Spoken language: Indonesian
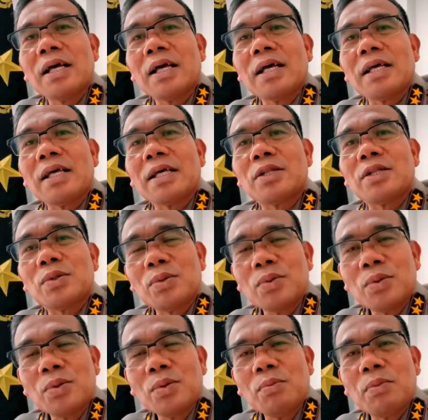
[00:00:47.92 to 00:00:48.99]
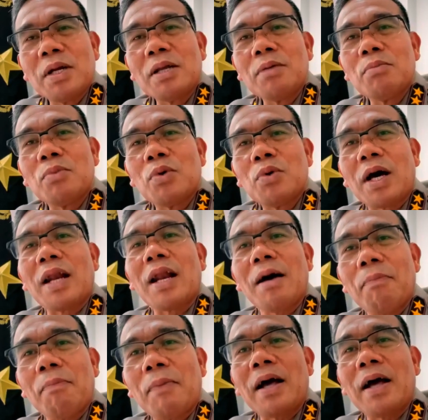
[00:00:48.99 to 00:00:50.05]
itu menimbulkan
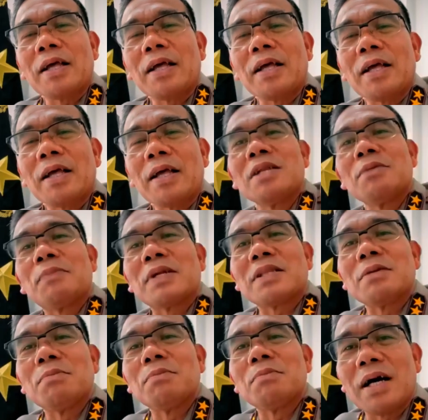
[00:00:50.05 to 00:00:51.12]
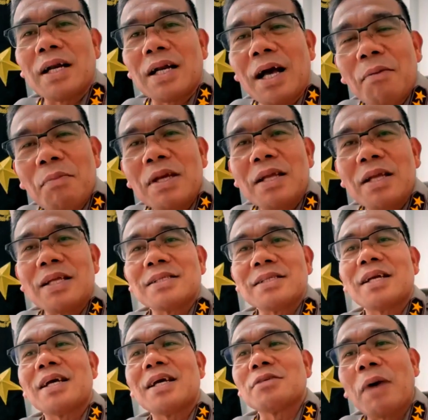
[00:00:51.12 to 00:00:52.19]
apa? Itu menjadi pertimbangan kami di
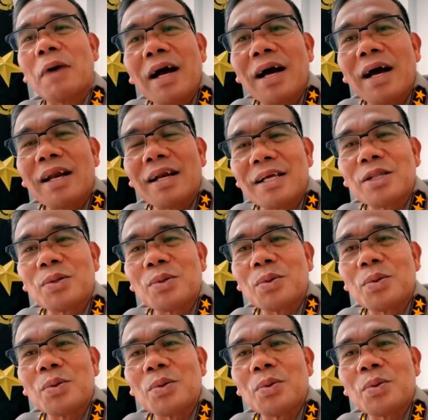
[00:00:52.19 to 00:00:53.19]
Satgas Pangan, gitu.